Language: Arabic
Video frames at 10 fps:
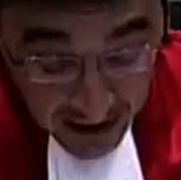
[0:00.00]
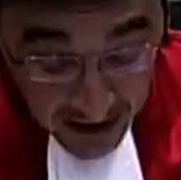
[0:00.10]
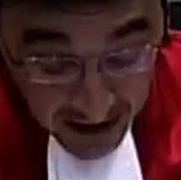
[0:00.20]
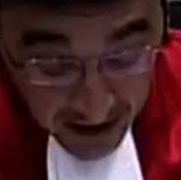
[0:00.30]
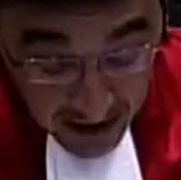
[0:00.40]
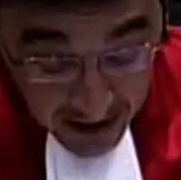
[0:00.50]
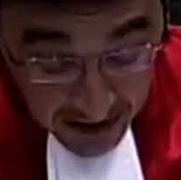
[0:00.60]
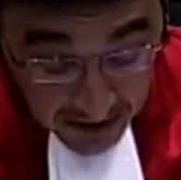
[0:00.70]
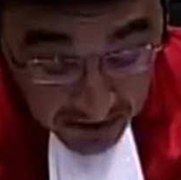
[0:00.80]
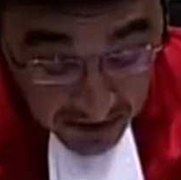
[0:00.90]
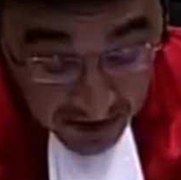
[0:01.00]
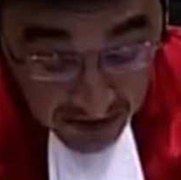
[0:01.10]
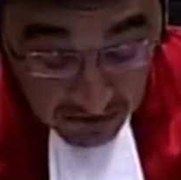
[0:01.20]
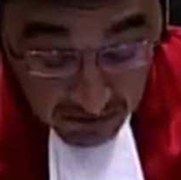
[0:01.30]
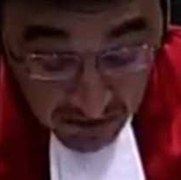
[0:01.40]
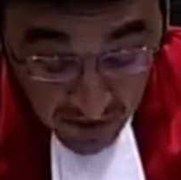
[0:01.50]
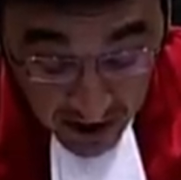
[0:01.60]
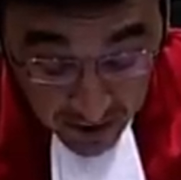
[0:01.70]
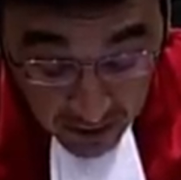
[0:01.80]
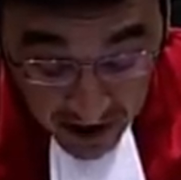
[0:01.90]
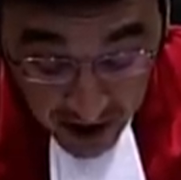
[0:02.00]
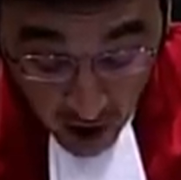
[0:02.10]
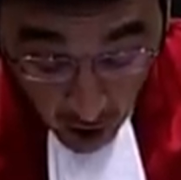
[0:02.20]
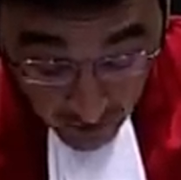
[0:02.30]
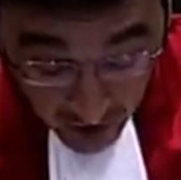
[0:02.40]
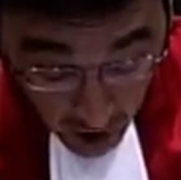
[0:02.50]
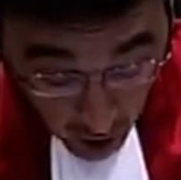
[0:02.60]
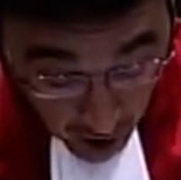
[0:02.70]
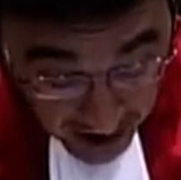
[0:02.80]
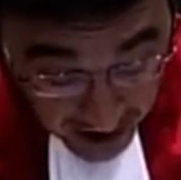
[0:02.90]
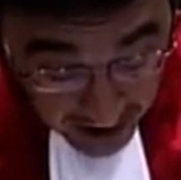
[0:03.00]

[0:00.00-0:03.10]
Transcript: أفهم كل هذه التصاريع على أنها